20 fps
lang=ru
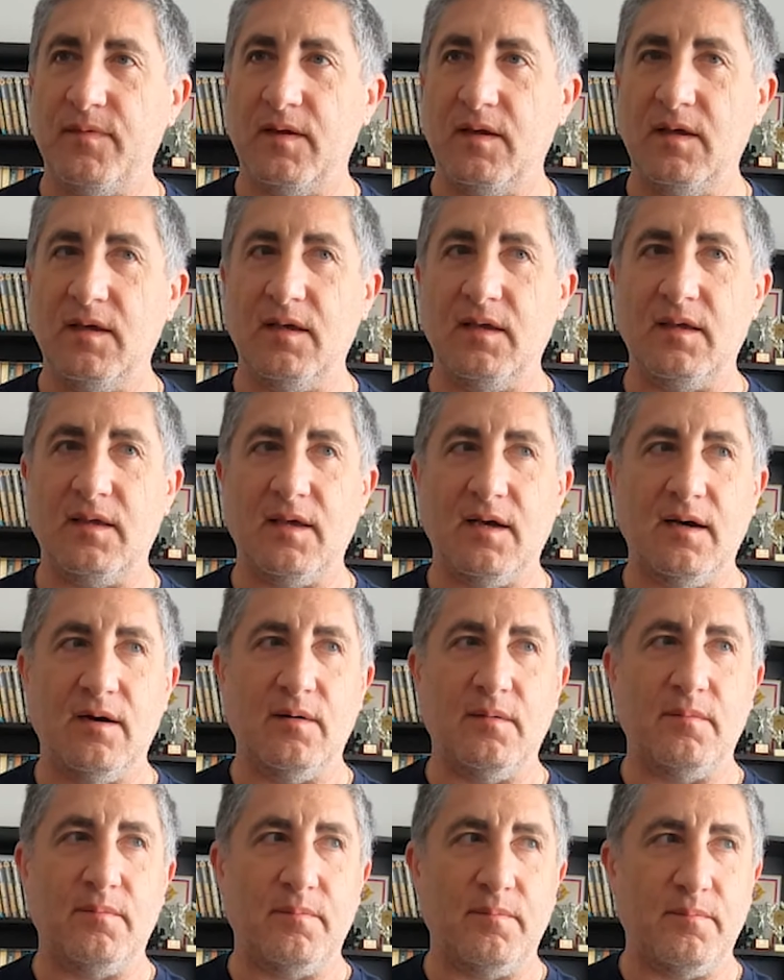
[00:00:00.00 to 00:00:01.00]
и
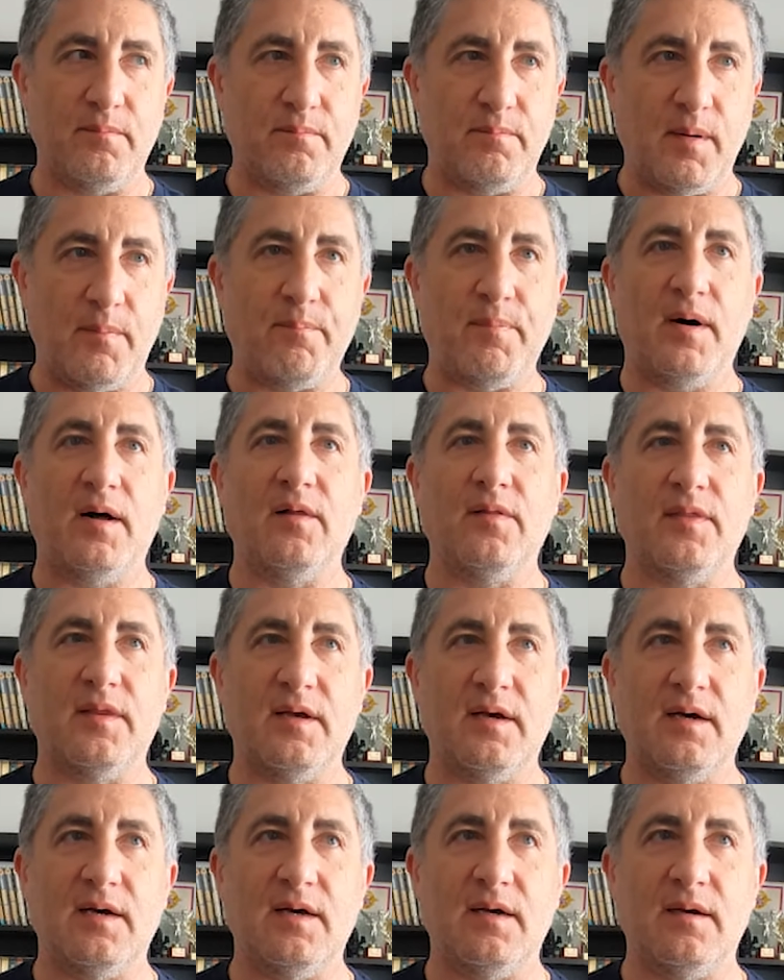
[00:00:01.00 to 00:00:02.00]
я попал
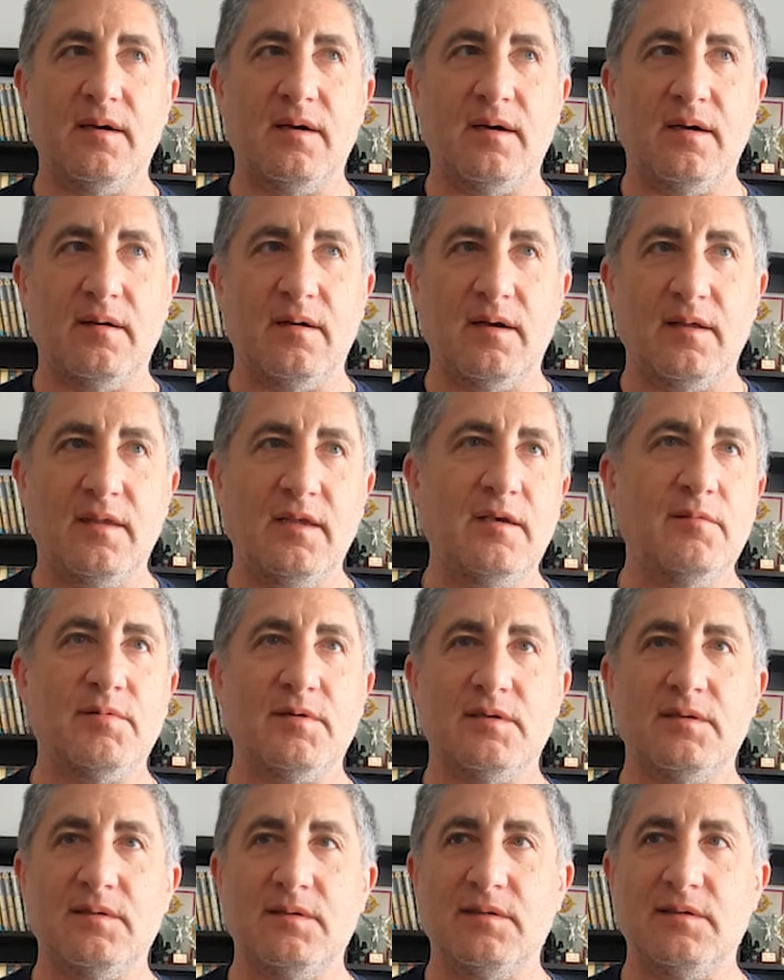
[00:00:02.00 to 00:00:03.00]
на
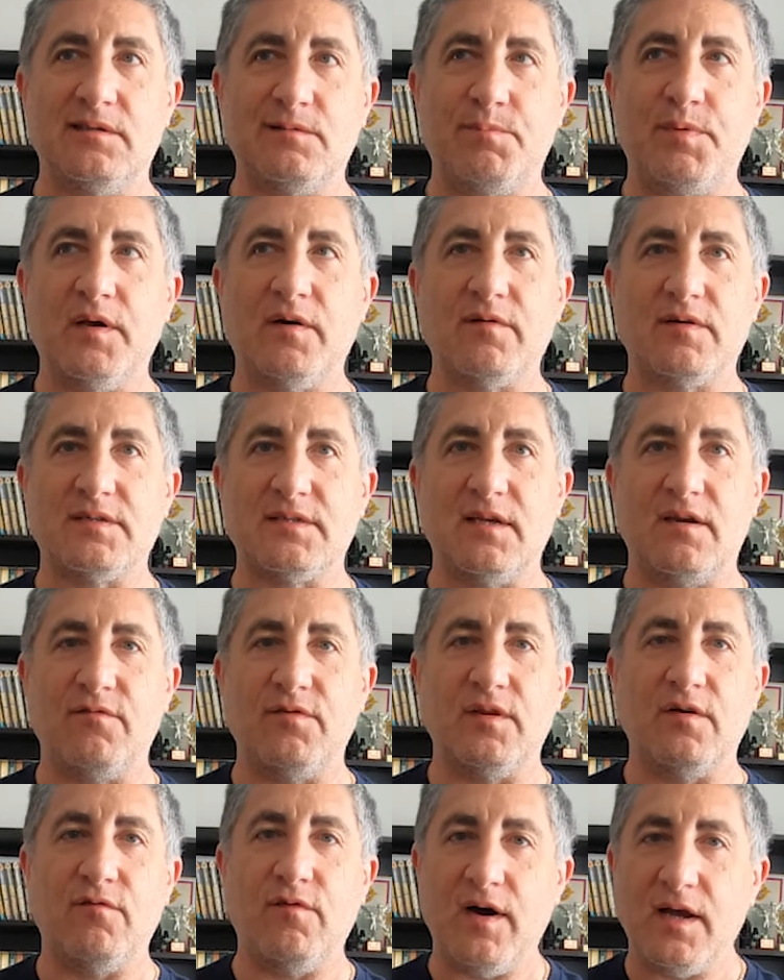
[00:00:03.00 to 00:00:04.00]
одни из первых
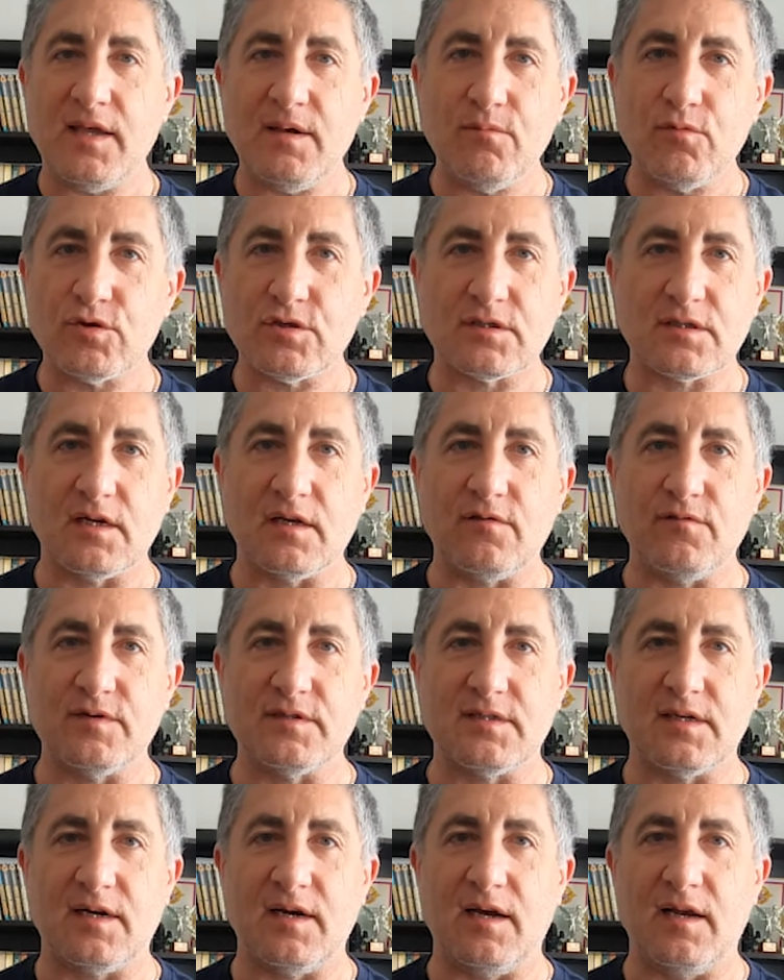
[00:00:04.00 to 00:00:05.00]
соревнований, можно сказать, в
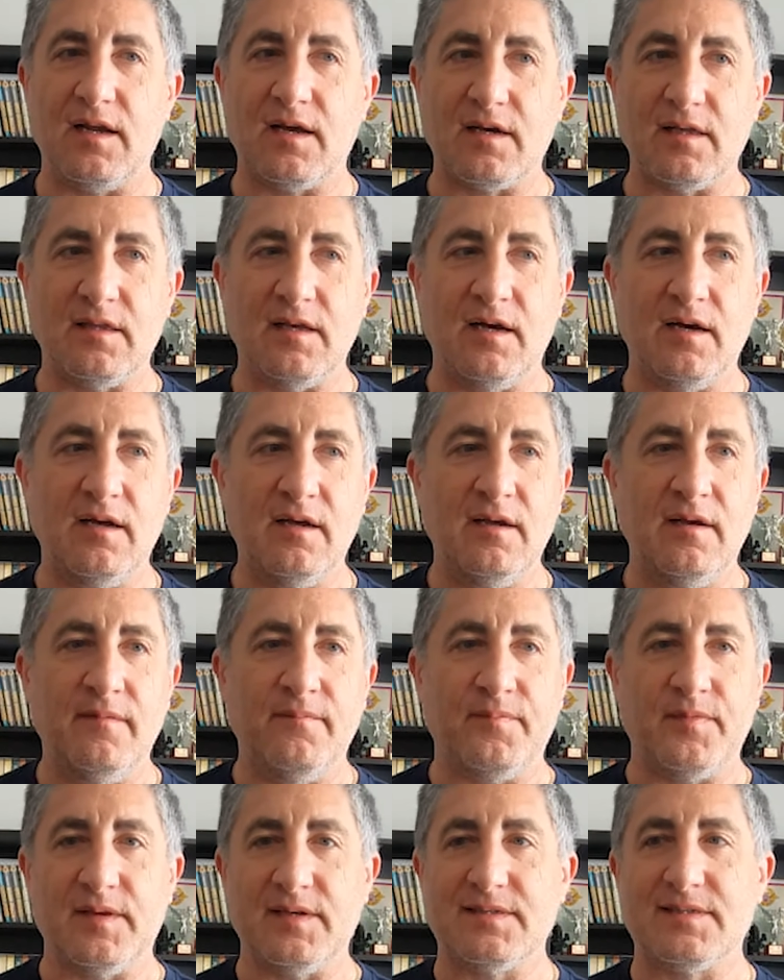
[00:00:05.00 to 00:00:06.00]
Израиле, когда
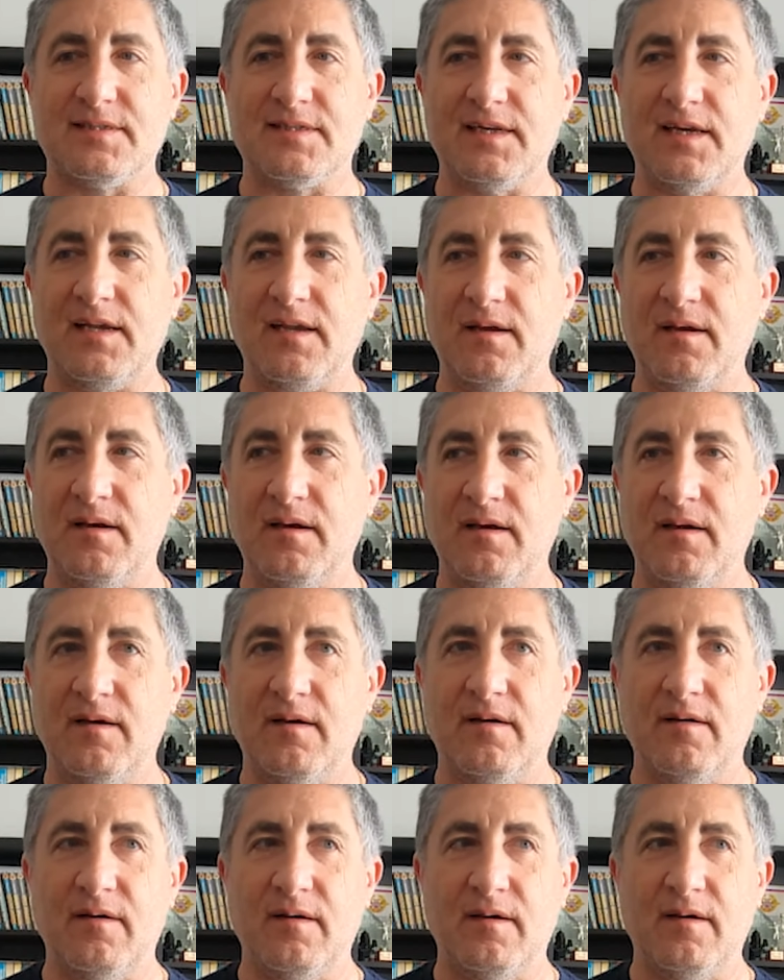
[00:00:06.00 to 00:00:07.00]
на сцене
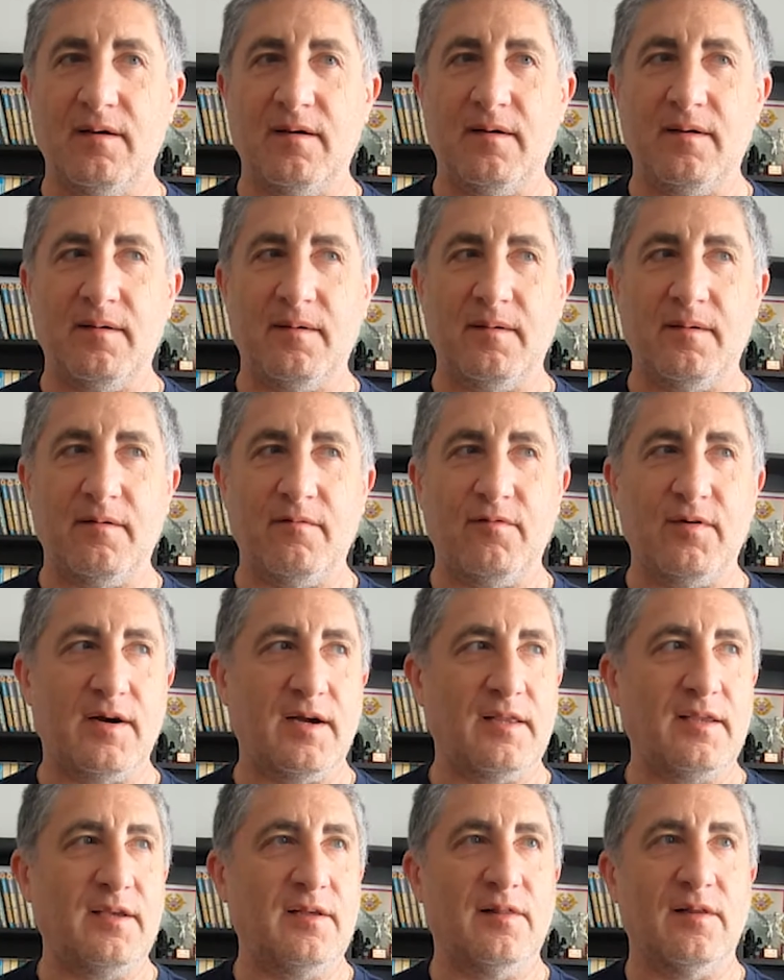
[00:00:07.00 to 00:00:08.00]
э,
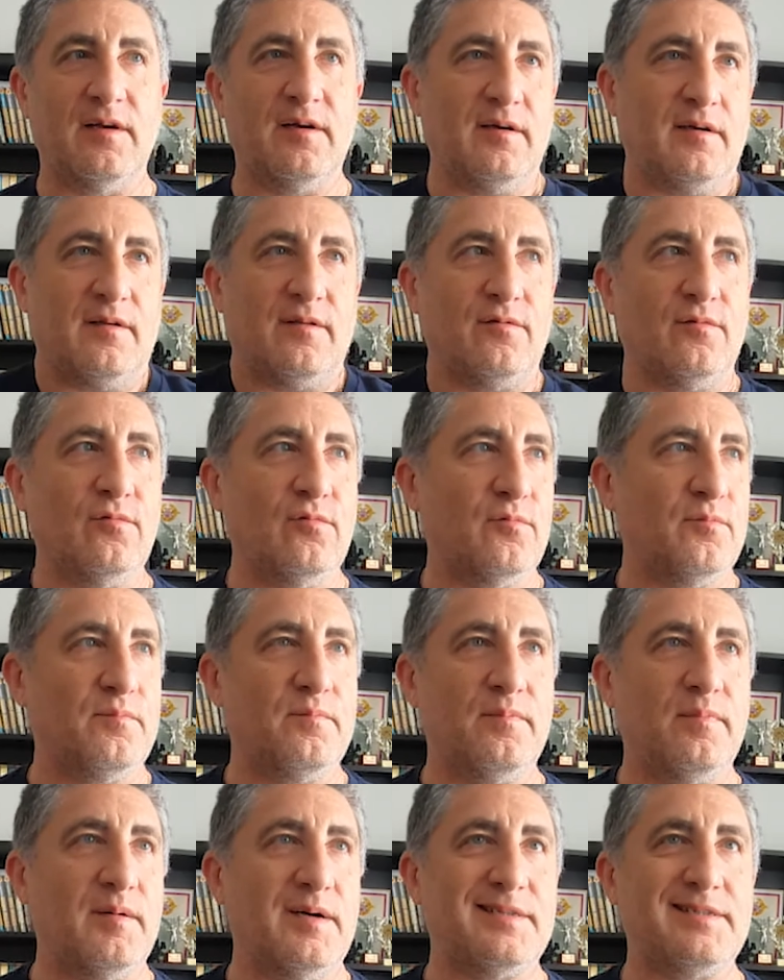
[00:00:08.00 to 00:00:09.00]
выходило
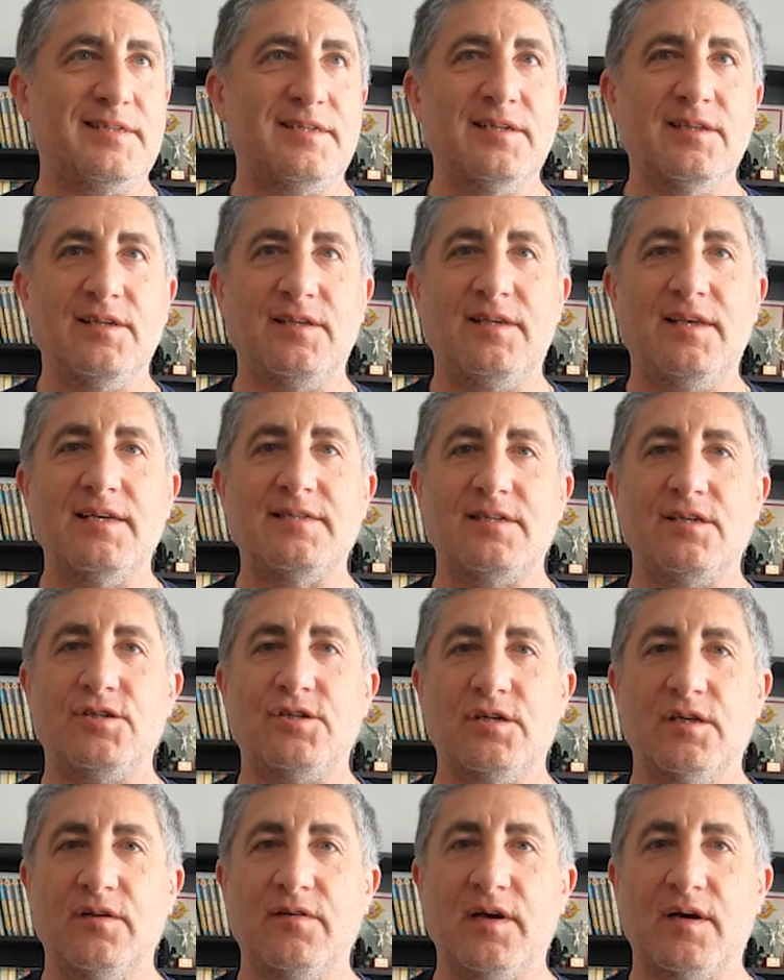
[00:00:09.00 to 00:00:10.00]
от силы 10
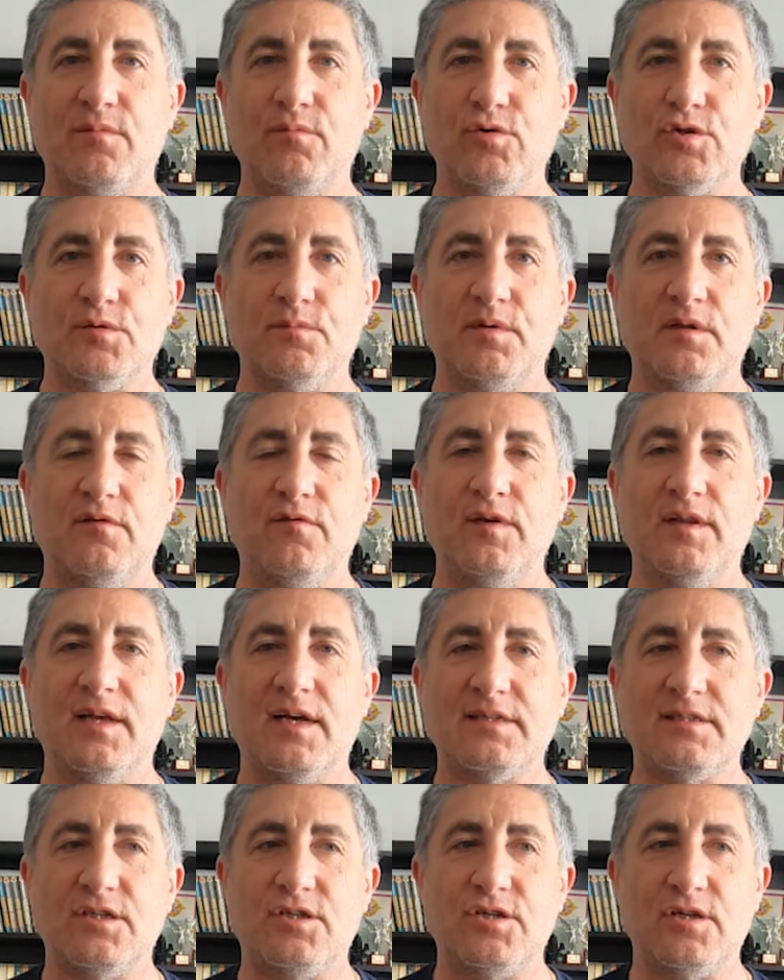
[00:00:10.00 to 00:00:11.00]
человек, может быть,
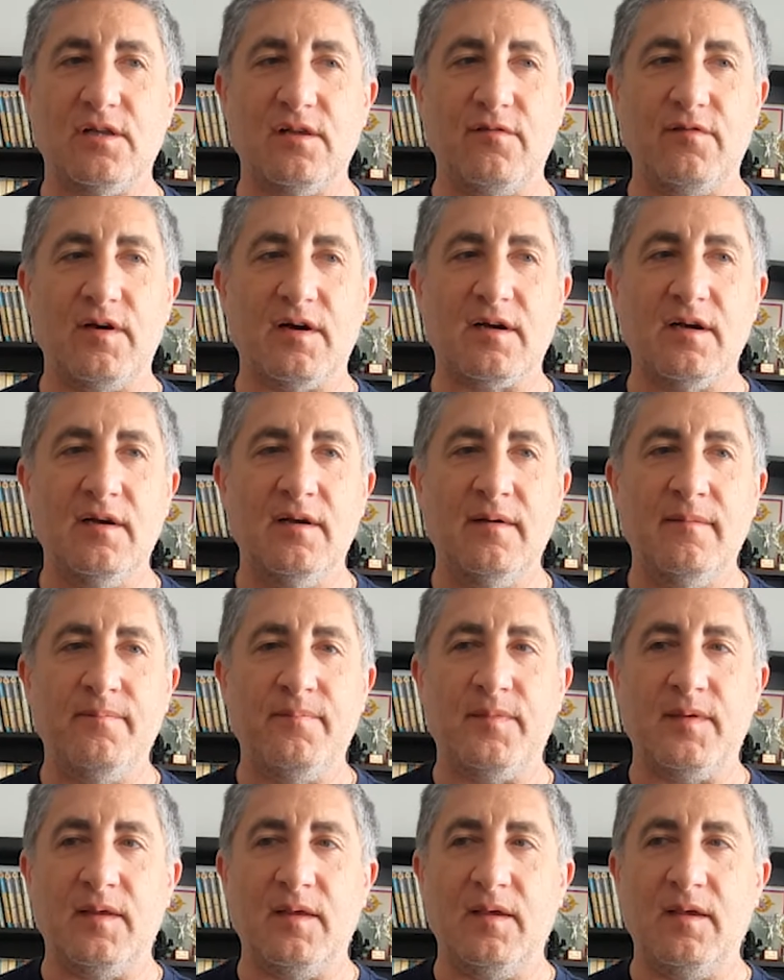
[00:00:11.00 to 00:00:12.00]
12 человек,
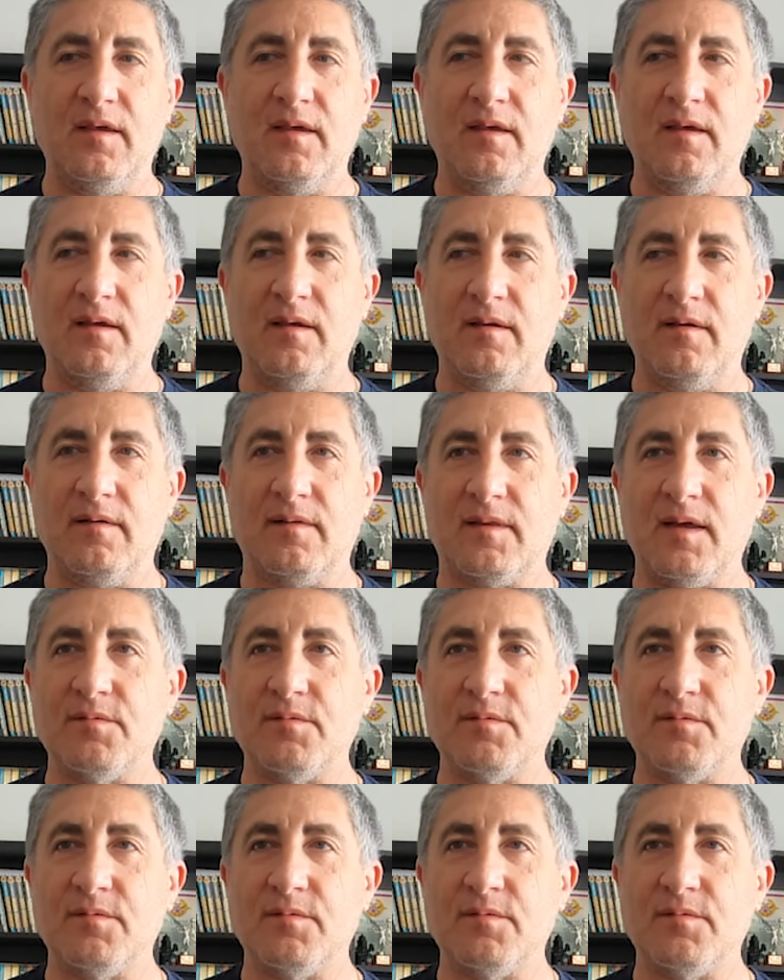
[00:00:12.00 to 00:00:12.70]
и